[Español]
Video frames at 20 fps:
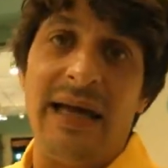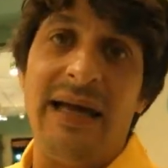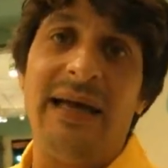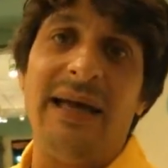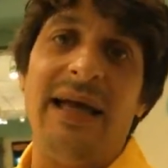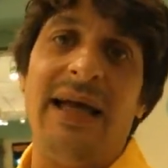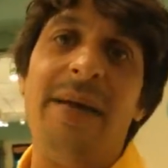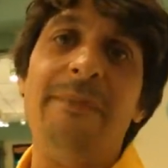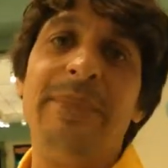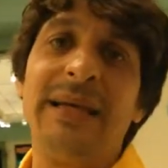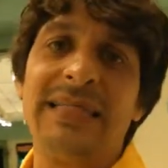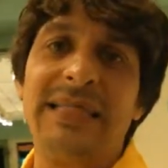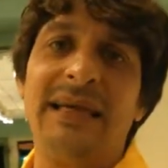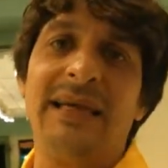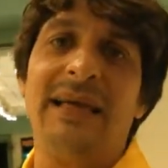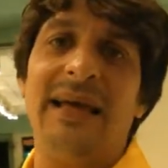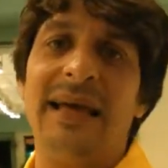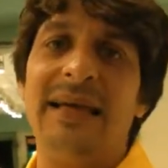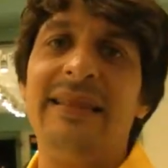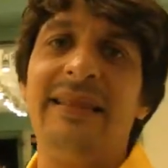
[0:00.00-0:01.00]
eh,
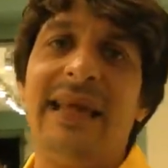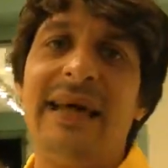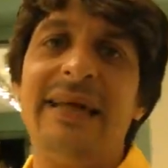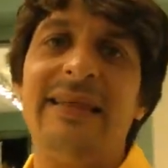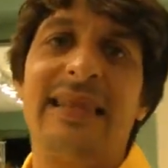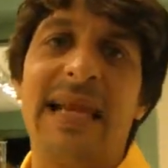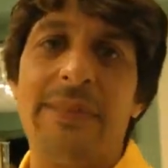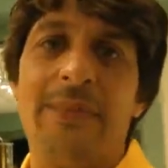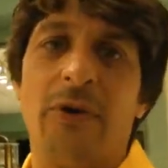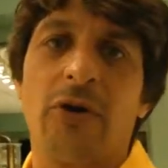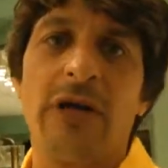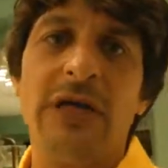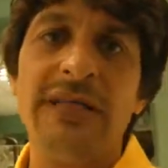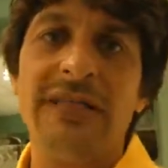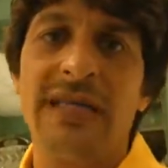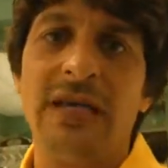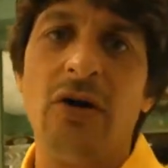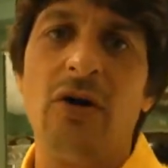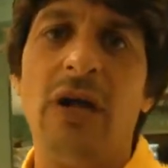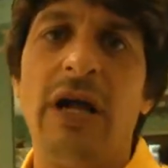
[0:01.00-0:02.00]
empieza, entra por
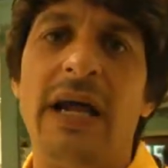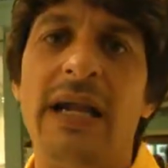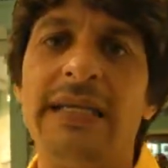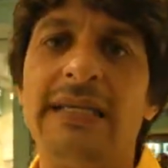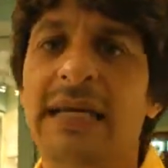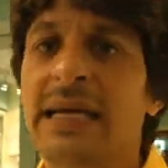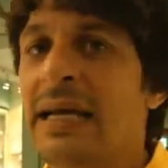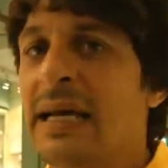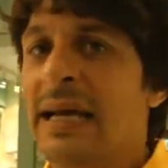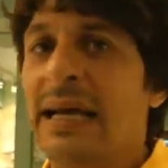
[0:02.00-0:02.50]
15 dólares